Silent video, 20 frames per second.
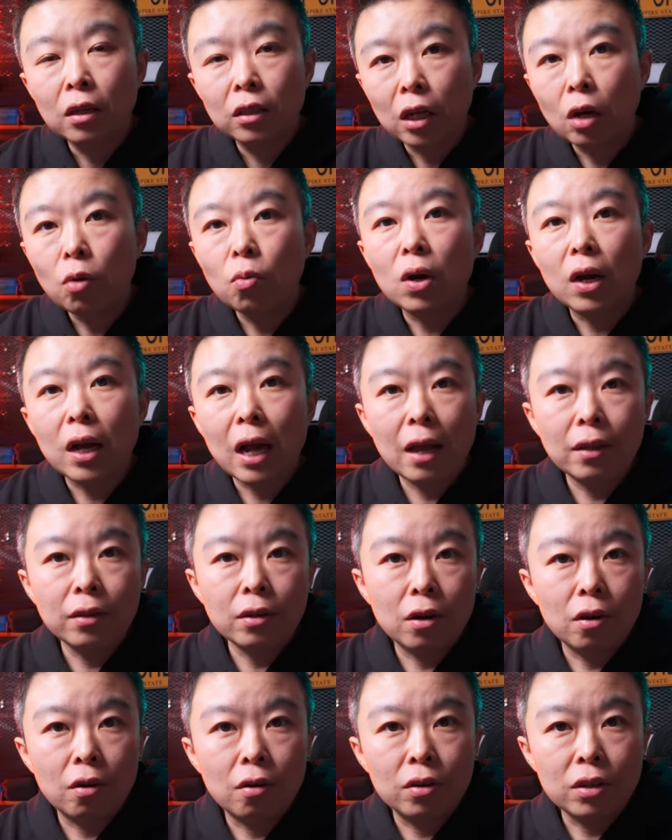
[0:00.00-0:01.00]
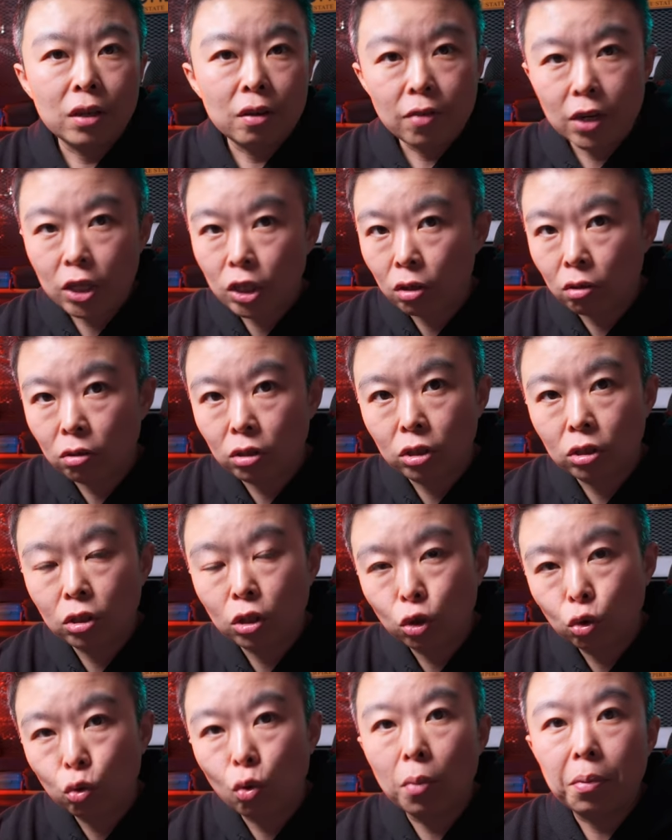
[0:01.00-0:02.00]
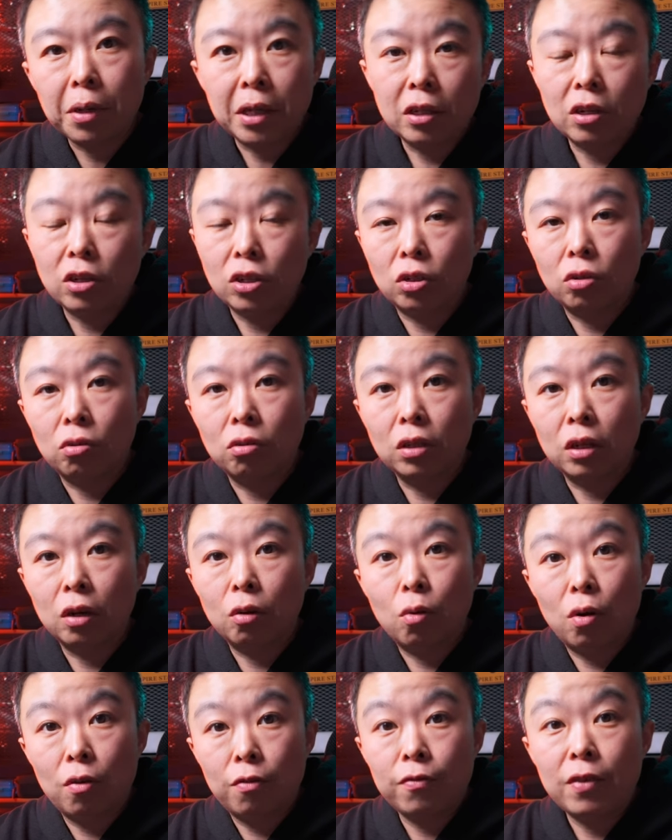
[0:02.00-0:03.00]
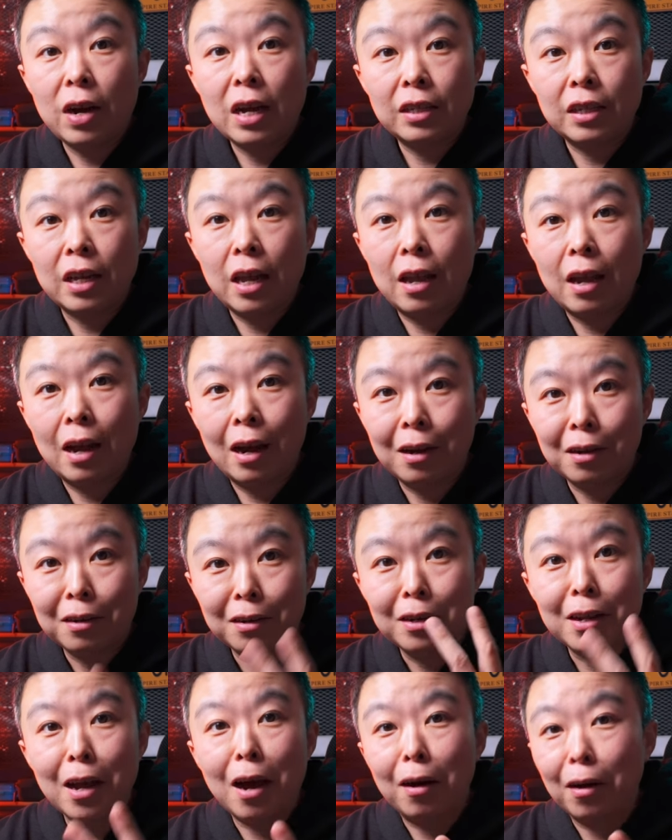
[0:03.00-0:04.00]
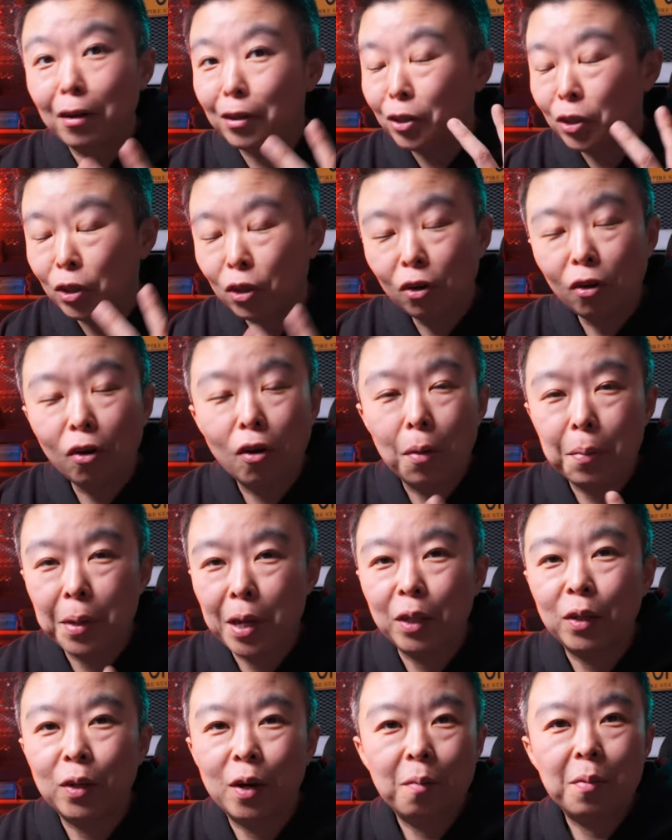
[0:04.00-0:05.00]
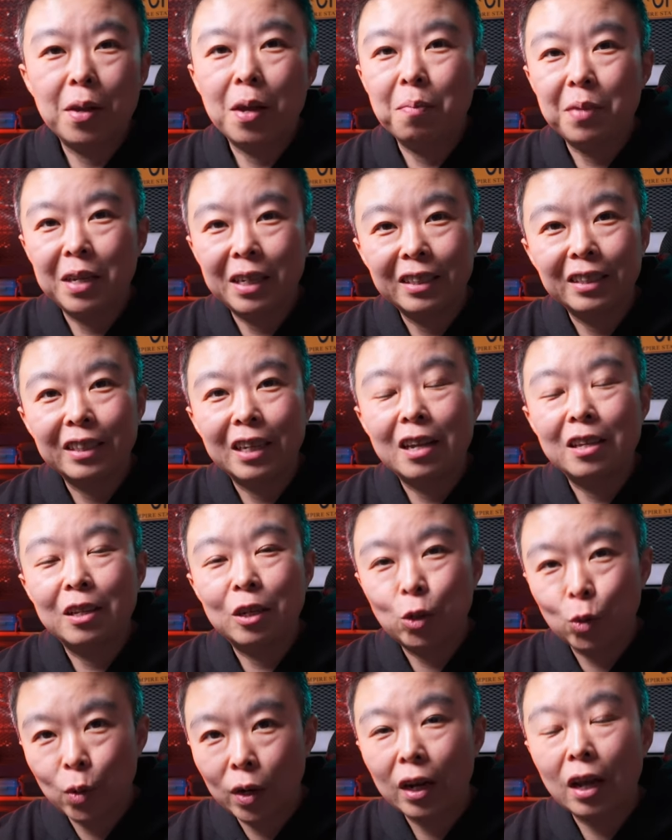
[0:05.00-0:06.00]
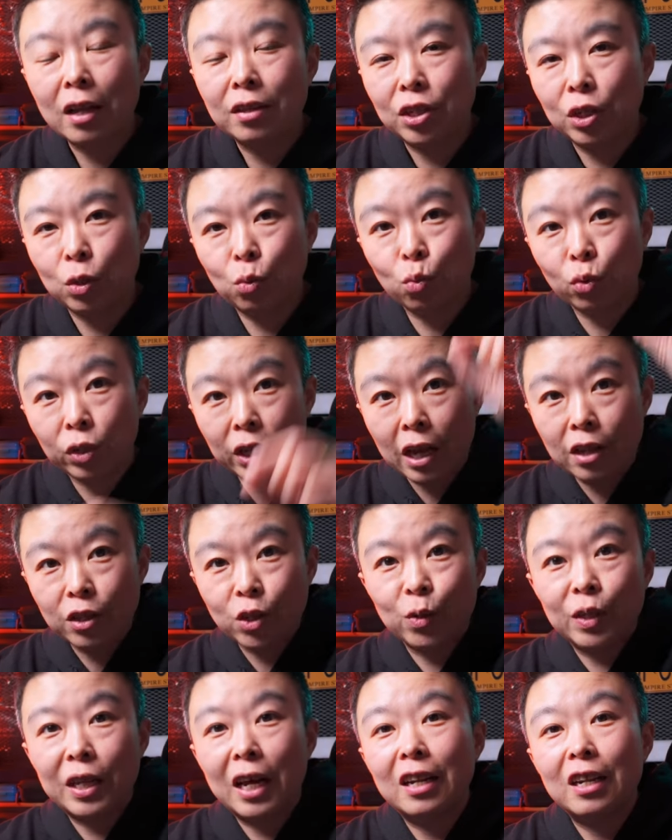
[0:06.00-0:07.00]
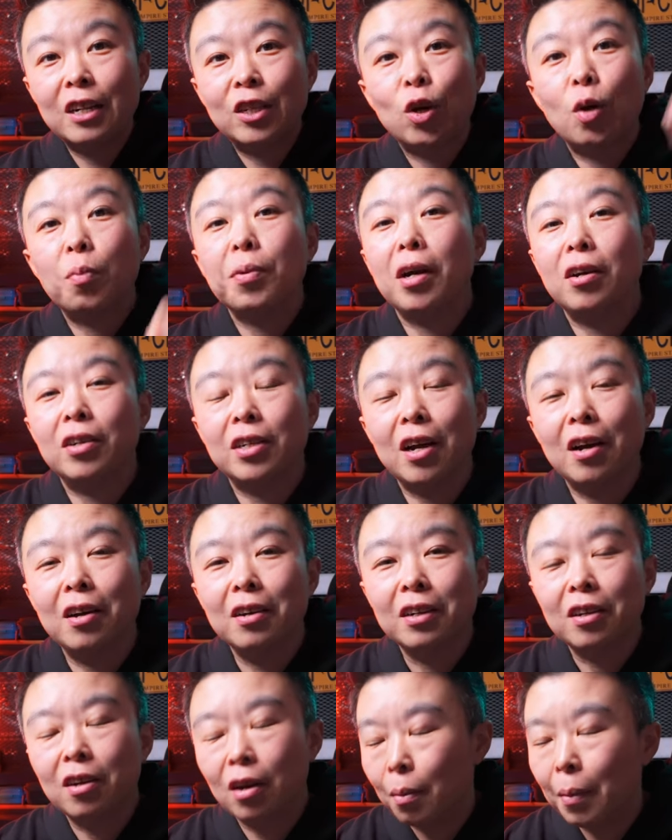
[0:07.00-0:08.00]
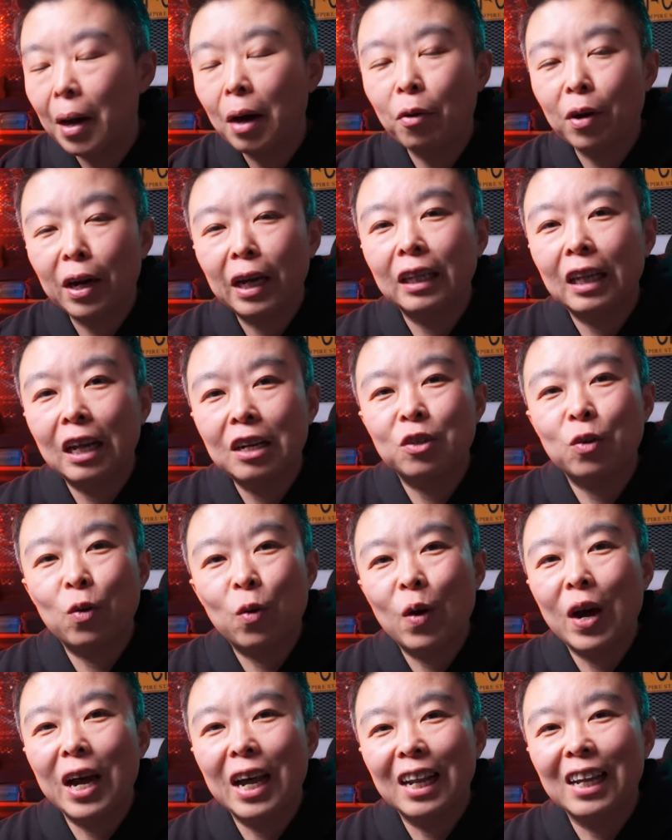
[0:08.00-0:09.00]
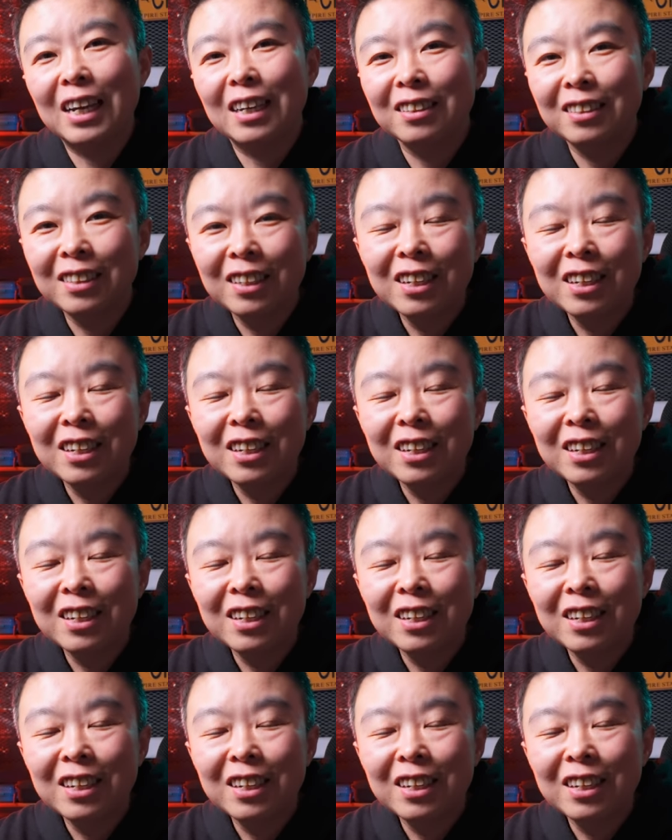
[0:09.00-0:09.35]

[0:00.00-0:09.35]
当我看到一位摄影师的作品的时候呢，我发现啊，两个特别特别明显的传感器污点就在那照片上，可把我给难受坏了。